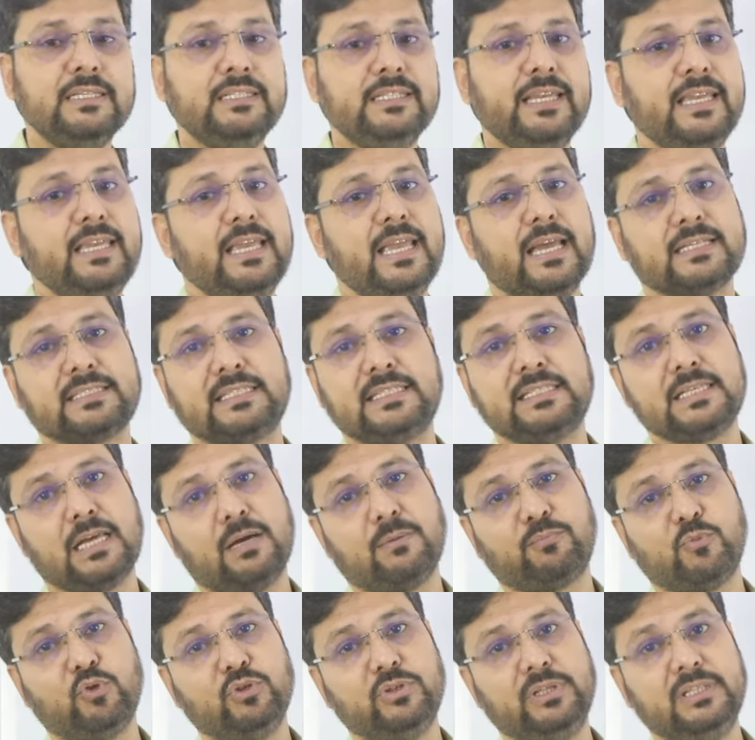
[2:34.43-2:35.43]
यही एक्सेस
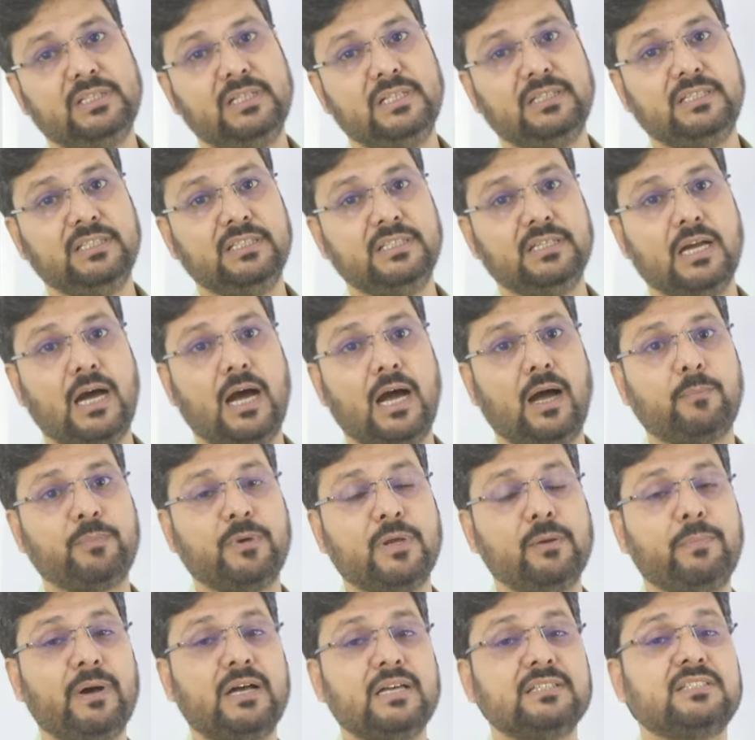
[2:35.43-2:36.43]
आपको दे देती है
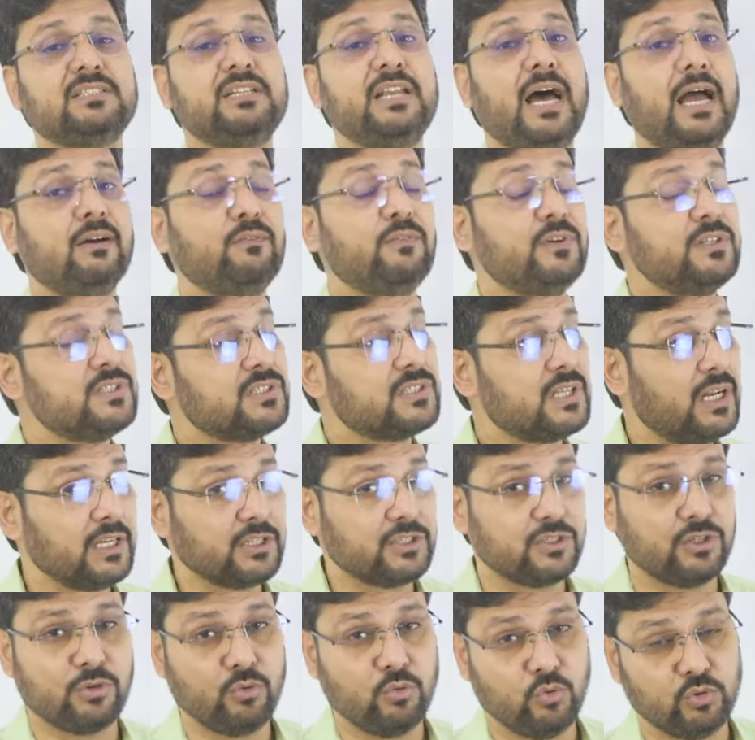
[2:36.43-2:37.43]
आपके पास डाइवर्स
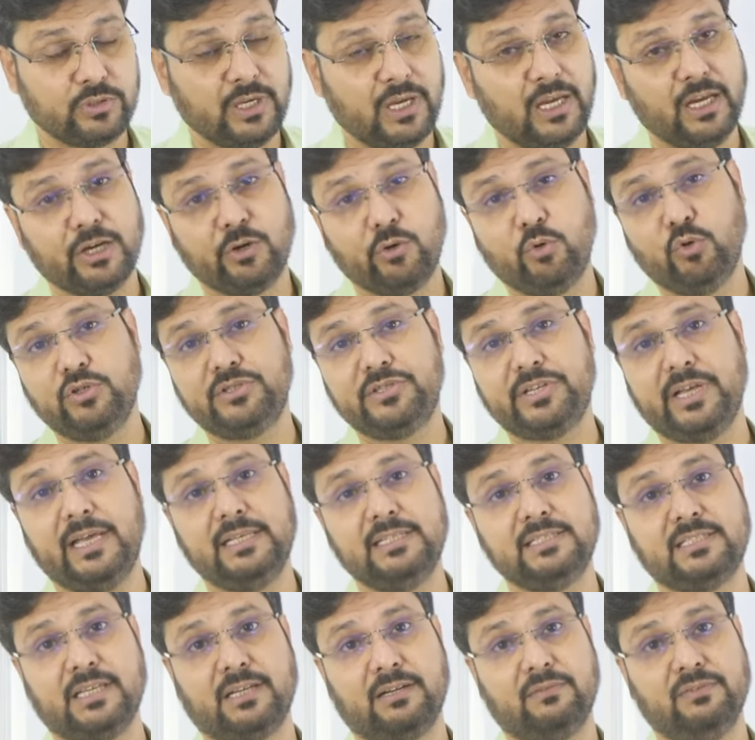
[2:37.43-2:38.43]
सिलेक्शन होता है गुड्स
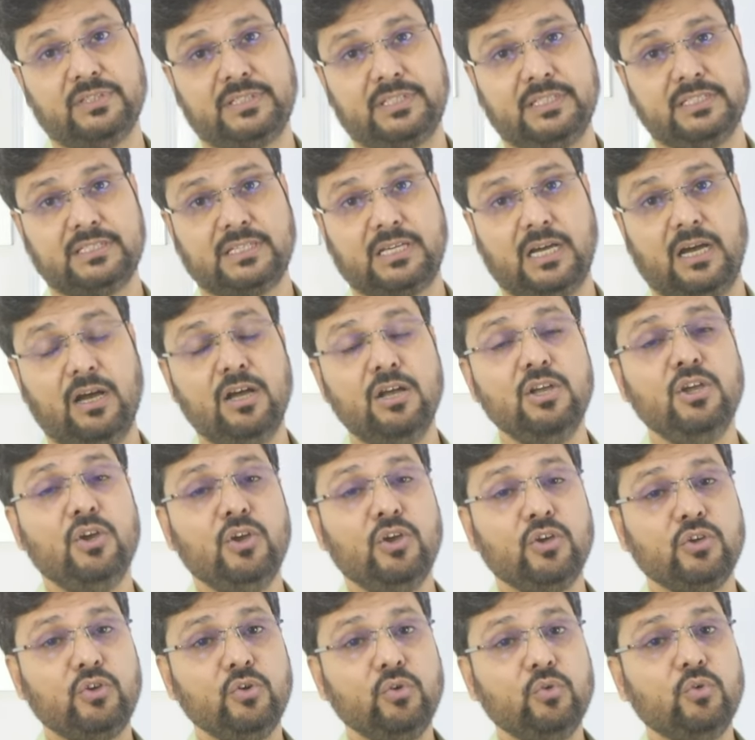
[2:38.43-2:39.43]
एंड सर्विसेज का
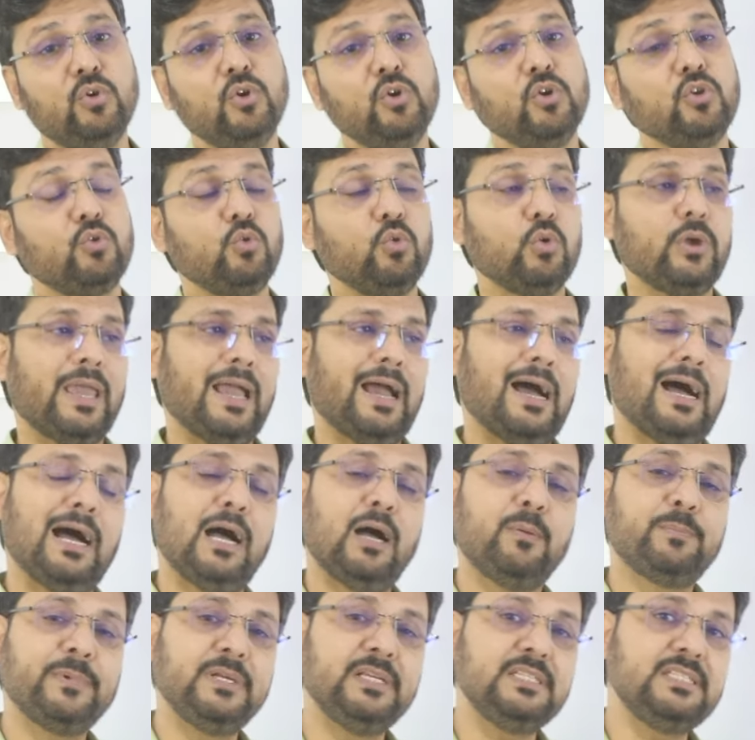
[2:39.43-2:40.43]
क्यों क्योंकि
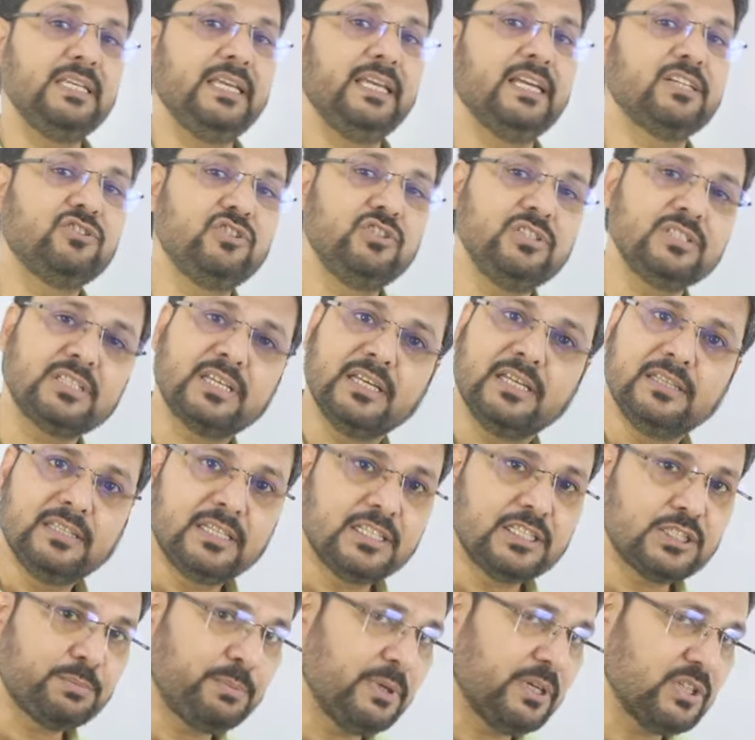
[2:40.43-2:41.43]
आप किसी एक चीज़ के
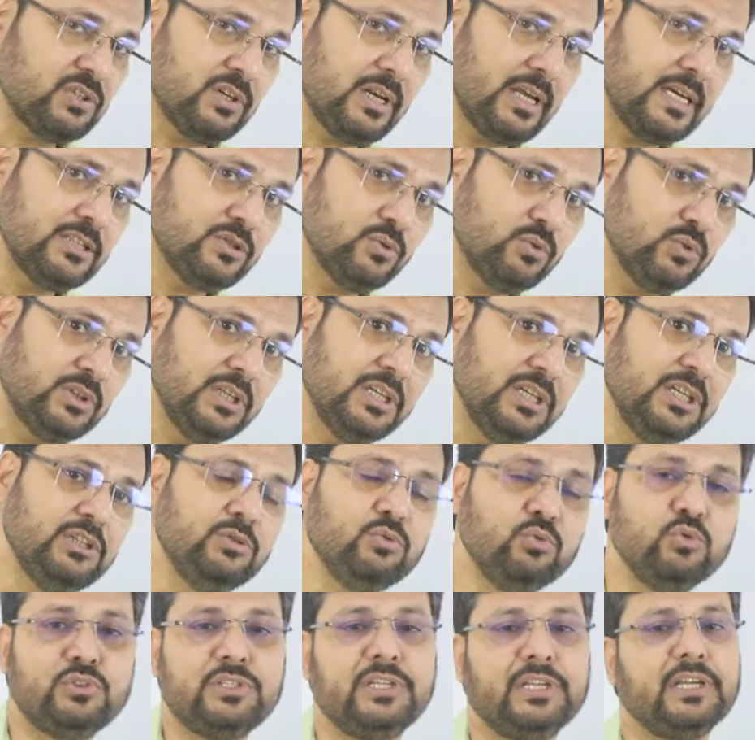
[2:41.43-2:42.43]
अंदर स्पेशलाइज होते
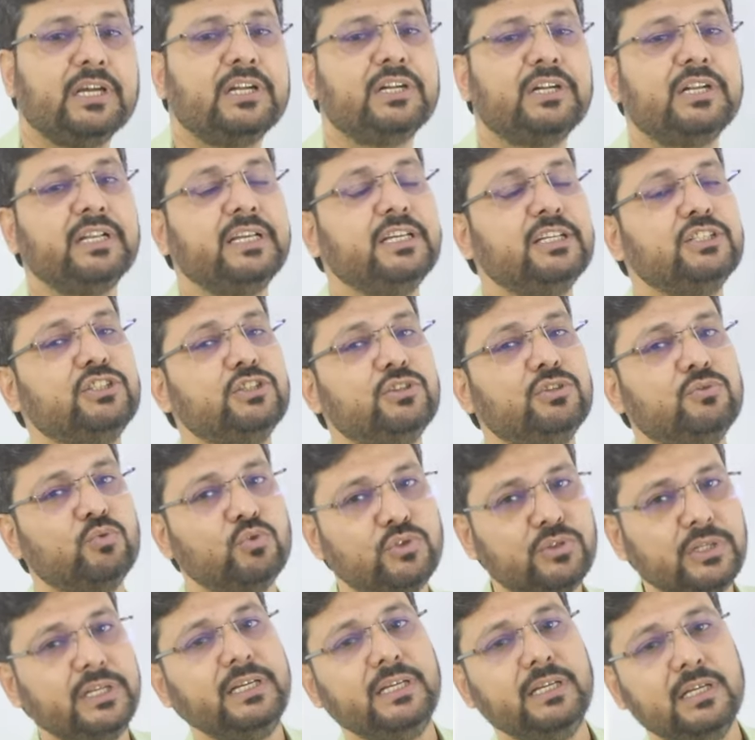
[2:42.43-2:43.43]
हैं दूसरी कंट्री किसी
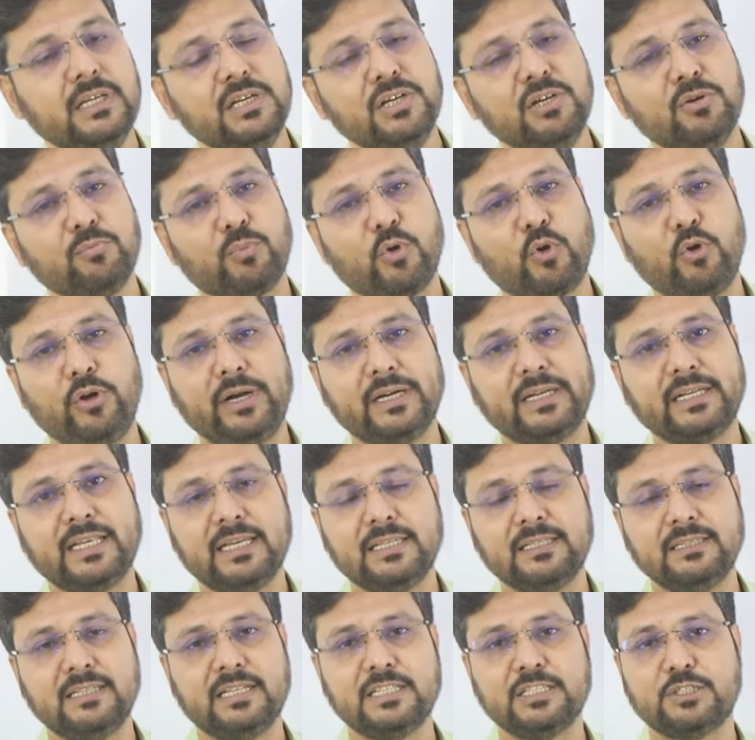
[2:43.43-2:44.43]
दूसरी प्रोडक्ट
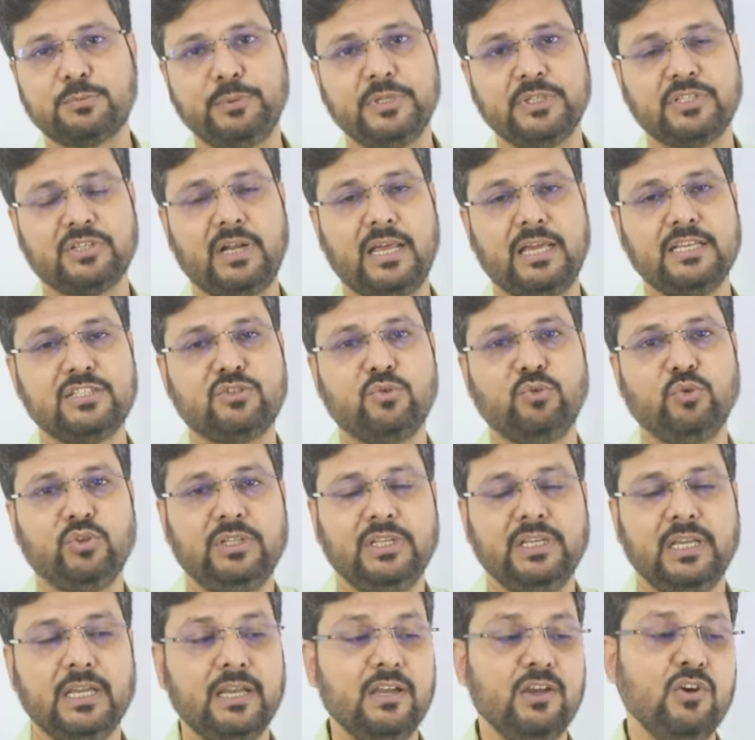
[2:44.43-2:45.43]
के अंदर स्पेशलाइज
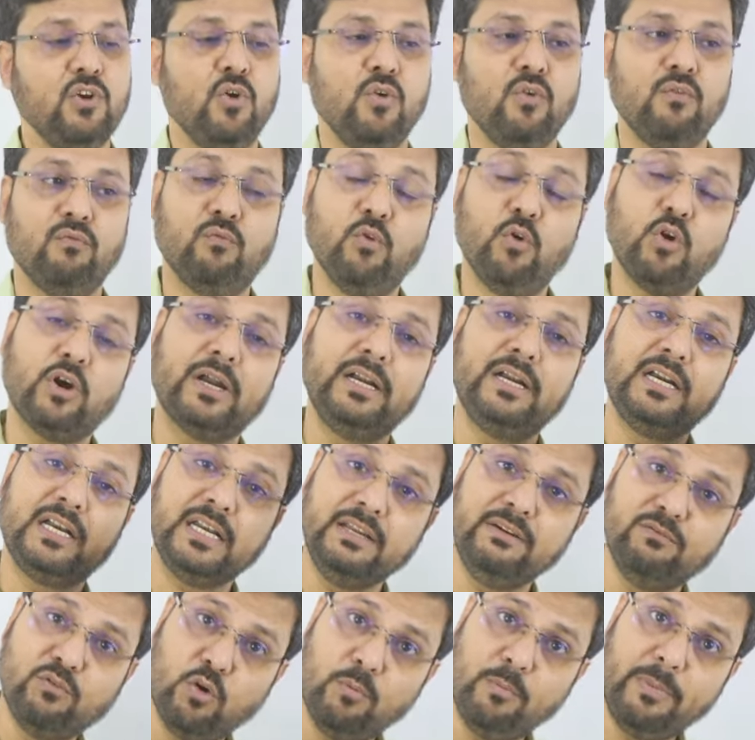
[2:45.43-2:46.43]
होती है वो
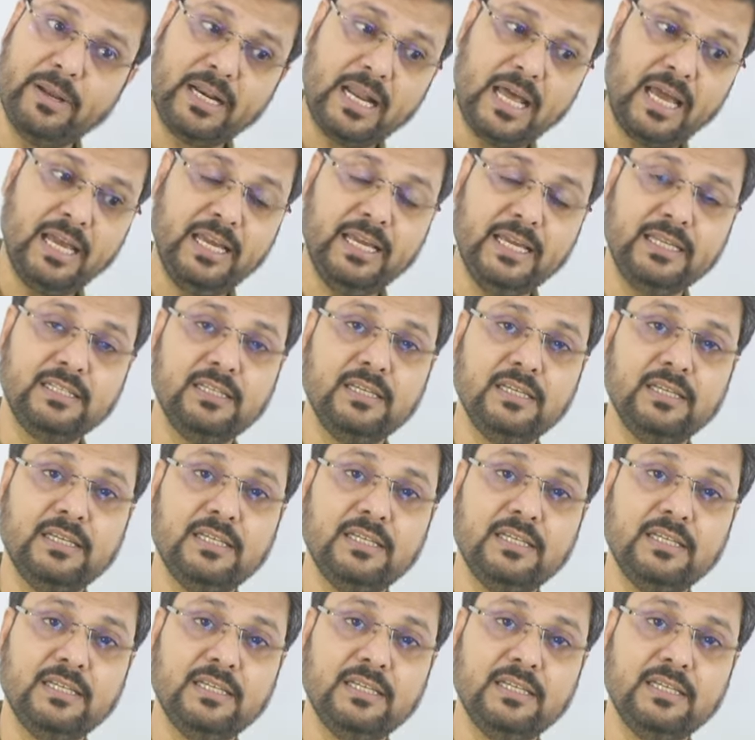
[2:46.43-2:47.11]
कंट्री वो बनाए